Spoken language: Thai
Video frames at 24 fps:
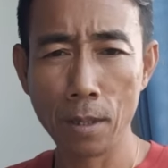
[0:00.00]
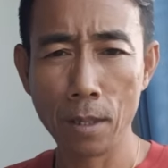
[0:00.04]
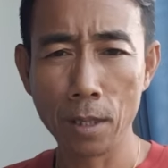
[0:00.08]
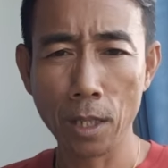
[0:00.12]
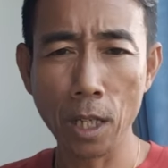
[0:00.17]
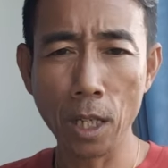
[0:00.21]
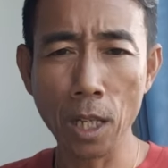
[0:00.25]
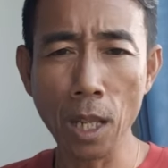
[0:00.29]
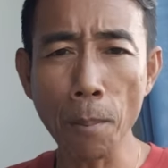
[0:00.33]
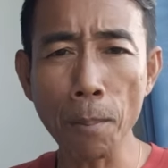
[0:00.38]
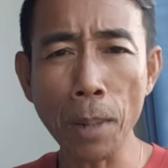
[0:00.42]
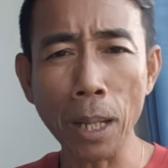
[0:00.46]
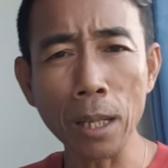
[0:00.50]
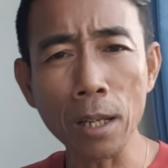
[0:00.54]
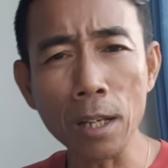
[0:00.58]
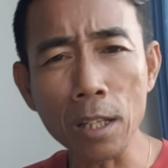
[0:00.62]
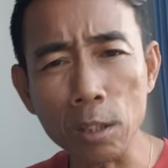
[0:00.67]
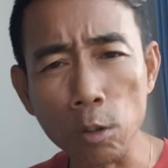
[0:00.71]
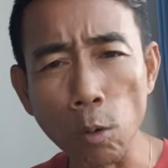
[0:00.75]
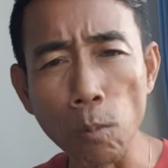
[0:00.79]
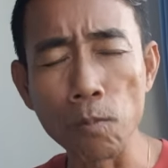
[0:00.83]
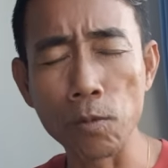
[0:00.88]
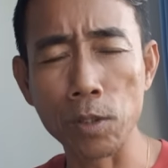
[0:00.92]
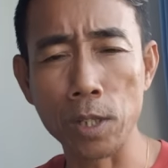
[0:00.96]
ทีนี้มันเลย
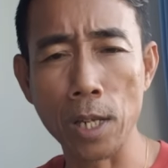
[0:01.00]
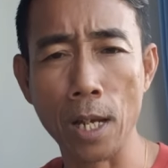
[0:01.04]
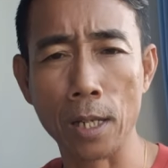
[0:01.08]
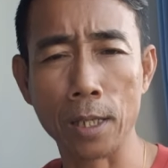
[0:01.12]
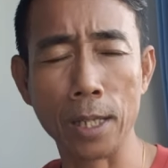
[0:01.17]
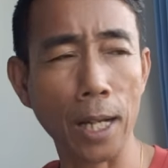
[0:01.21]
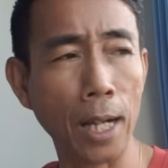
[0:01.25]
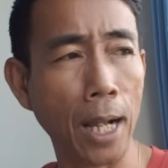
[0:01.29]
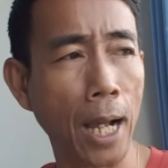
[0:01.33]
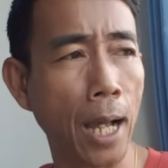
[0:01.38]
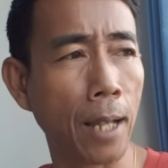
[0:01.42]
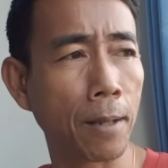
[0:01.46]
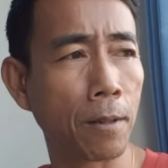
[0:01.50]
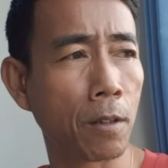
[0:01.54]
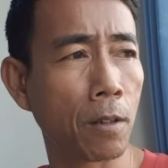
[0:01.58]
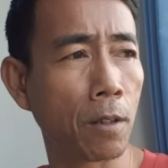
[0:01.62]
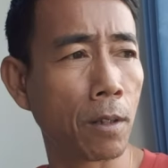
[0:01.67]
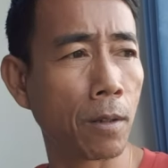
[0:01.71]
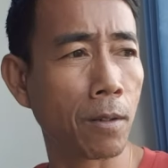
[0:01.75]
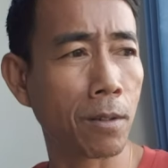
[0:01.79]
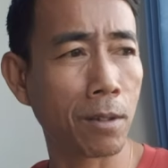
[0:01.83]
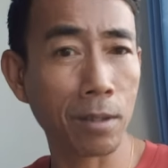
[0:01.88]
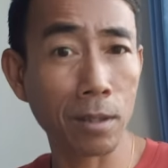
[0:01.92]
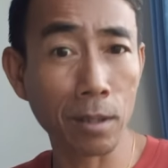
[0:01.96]
สุ่มเสี่ยงแต่การ
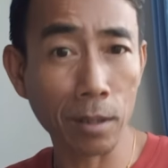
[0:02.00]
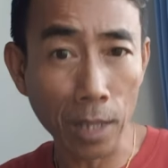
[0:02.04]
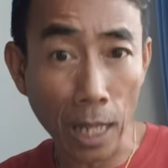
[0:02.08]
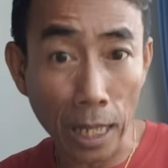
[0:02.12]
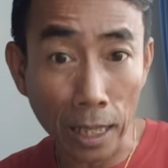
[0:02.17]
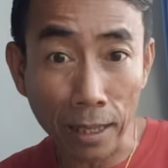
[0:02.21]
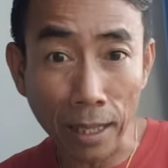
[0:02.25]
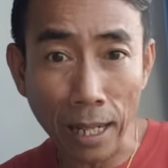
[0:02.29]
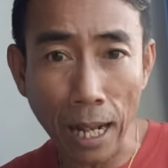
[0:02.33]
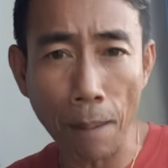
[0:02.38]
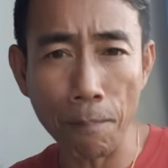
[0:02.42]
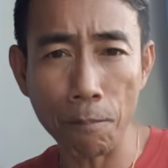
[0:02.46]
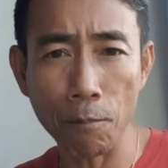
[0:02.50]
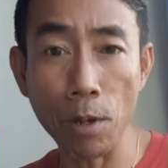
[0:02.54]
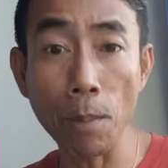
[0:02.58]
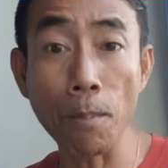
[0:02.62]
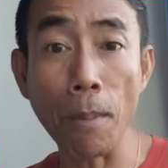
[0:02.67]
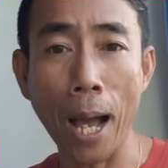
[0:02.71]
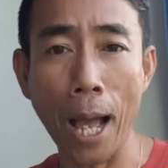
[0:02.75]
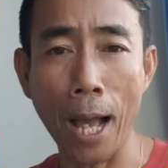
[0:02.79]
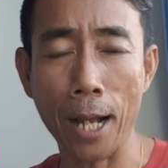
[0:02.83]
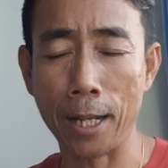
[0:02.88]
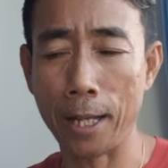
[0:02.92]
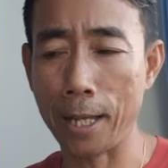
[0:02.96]
ติดกรรมวิ
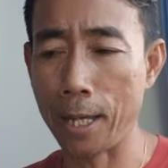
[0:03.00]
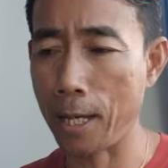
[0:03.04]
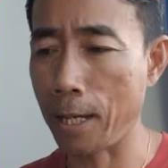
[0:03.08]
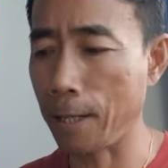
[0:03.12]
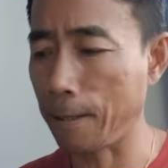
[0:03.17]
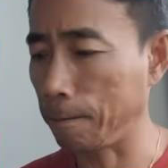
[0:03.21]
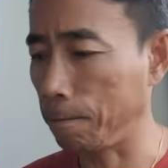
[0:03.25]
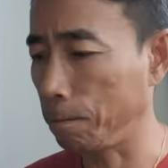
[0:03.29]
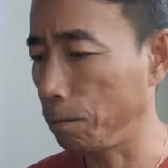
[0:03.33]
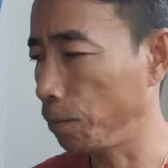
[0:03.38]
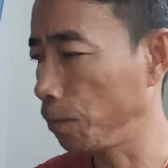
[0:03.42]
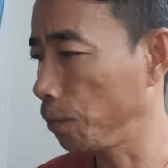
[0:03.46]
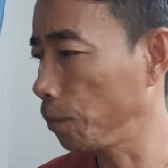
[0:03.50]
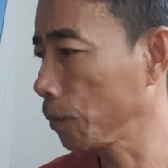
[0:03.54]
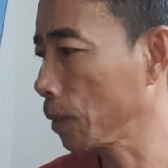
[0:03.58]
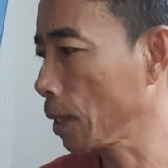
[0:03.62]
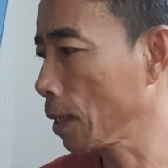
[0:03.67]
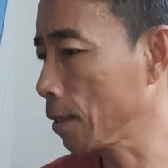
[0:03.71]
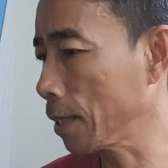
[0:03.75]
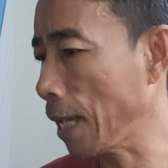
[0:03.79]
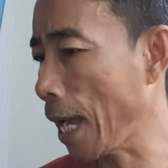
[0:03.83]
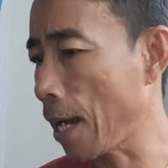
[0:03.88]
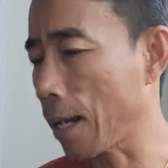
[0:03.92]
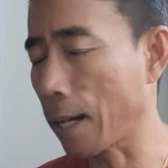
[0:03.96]
บากนะฮะ
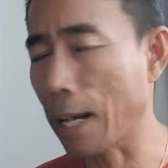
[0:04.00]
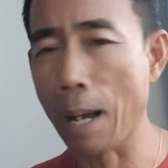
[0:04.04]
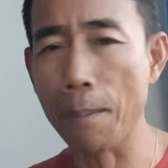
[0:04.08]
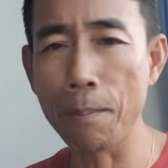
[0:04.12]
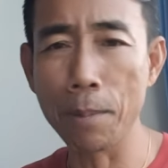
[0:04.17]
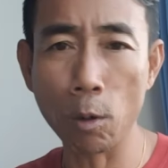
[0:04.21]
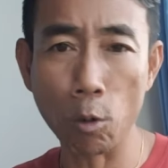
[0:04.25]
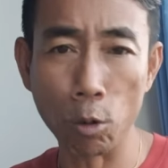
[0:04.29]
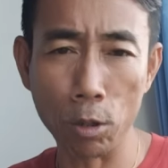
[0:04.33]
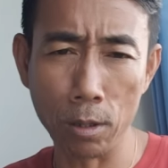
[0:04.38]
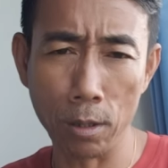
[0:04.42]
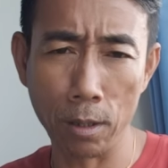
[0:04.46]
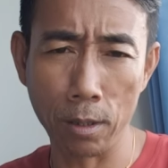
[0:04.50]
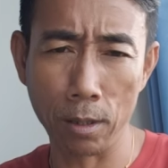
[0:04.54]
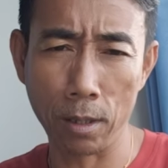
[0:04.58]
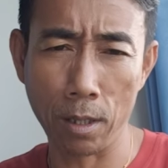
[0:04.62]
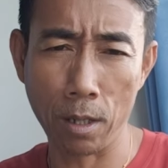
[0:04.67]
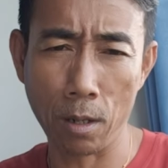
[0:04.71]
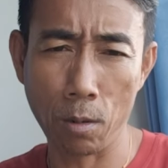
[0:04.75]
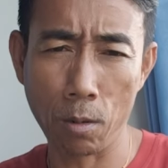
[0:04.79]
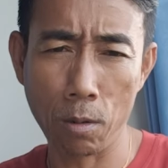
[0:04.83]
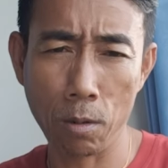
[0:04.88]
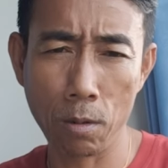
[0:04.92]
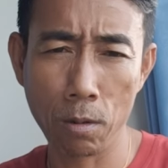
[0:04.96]
สร้างกรรมให้คนอื่น
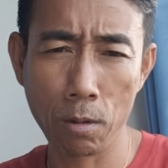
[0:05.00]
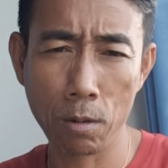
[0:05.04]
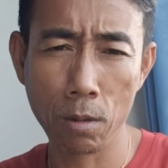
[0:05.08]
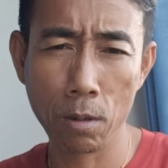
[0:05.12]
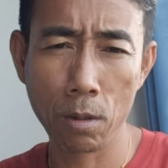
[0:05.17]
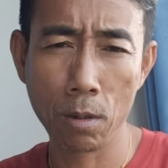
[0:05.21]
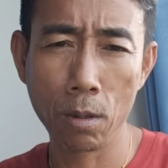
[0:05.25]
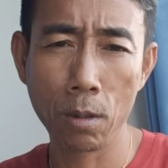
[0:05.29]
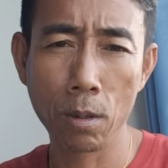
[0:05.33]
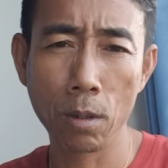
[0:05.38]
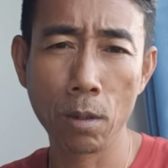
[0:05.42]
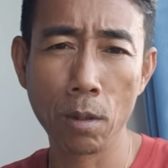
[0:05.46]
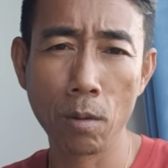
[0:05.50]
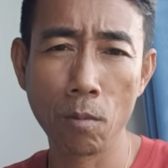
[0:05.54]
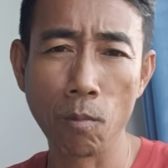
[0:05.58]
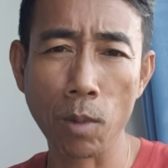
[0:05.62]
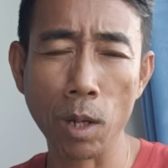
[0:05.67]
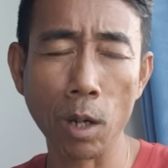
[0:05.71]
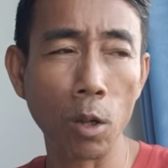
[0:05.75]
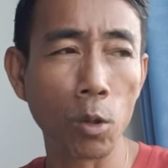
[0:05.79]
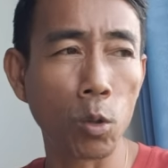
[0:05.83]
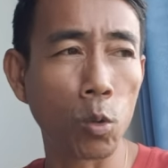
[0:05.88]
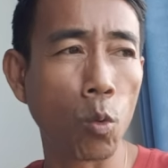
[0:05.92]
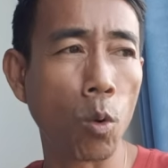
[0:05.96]
เขา มัน
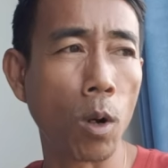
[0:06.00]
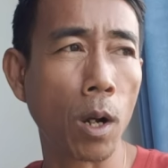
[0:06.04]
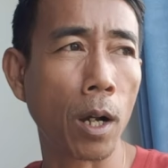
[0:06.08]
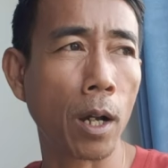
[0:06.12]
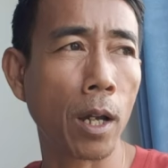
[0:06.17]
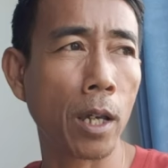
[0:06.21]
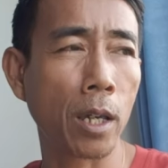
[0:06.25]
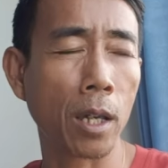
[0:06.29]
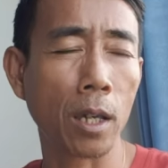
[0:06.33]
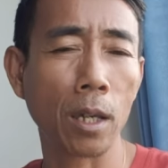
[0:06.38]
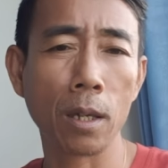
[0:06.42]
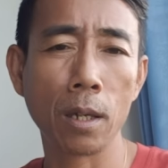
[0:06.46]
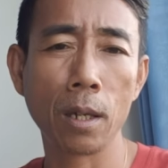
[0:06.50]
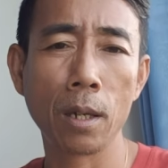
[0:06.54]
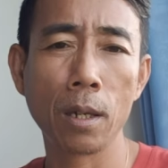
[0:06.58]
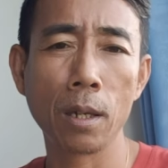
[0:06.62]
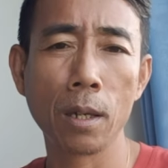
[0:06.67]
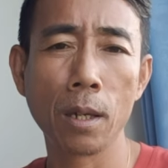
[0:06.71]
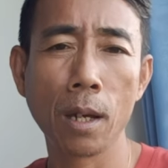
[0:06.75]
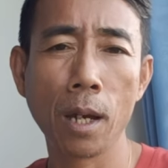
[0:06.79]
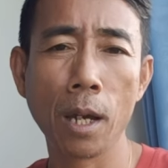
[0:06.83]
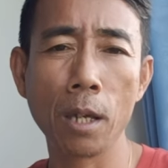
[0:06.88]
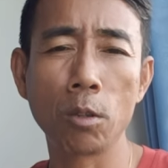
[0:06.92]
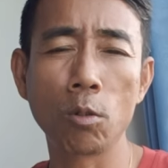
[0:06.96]
ก็หน่วงให้
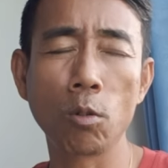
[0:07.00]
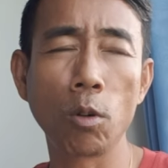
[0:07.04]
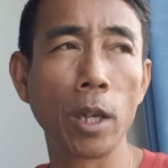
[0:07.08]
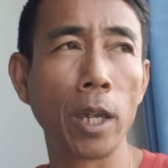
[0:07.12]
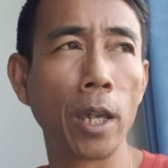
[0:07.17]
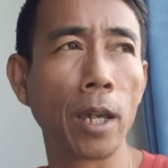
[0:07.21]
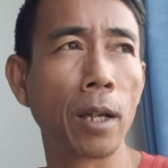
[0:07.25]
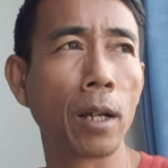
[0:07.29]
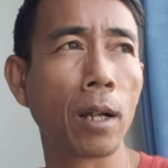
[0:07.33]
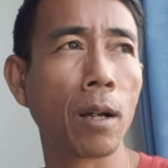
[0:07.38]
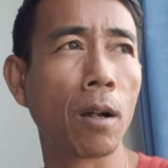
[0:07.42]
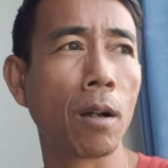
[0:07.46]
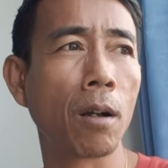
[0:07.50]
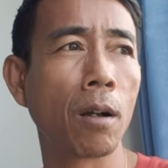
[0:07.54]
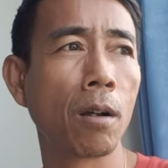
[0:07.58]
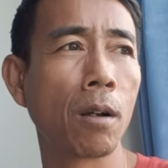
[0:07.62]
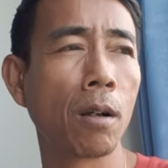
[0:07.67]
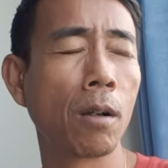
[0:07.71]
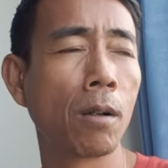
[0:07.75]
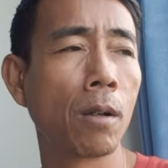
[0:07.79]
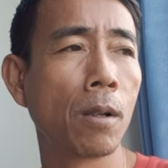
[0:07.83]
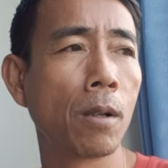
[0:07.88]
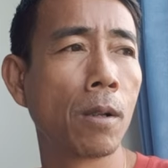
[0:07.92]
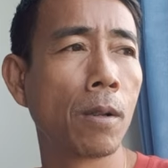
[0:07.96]
ให้ตัวเองอะ
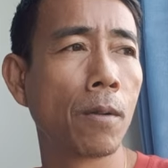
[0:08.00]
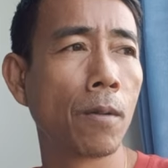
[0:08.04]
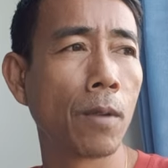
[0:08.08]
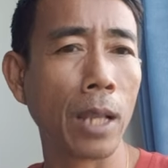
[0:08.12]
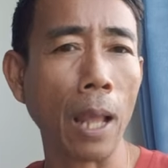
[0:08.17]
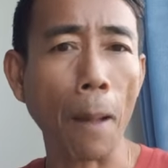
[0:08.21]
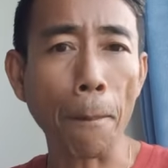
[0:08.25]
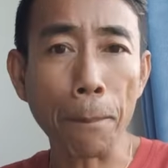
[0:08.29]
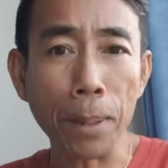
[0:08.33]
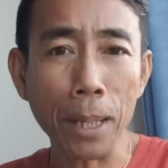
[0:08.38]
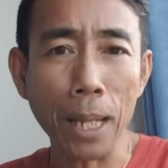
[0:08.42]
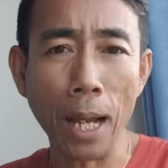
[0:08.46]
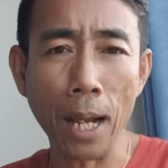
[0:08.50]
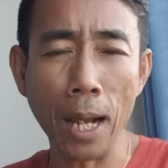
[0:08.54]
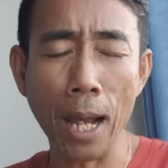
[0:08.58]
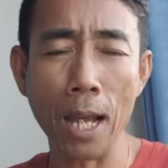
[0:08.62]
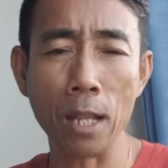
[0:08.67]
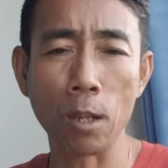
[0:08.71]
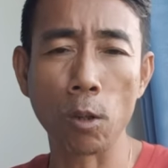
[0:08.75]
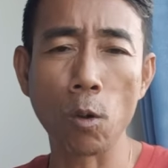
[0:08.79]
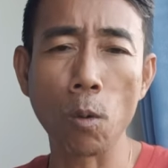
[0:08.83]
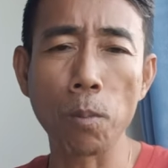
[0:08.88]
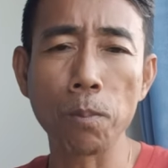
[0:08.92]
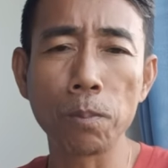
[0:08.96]
รับพลังงาน
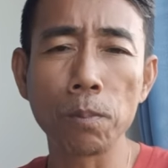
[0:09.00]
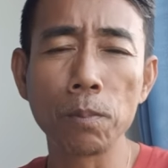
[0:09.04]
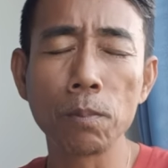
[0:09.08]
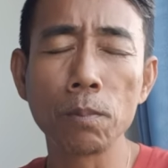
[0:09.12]
ลบ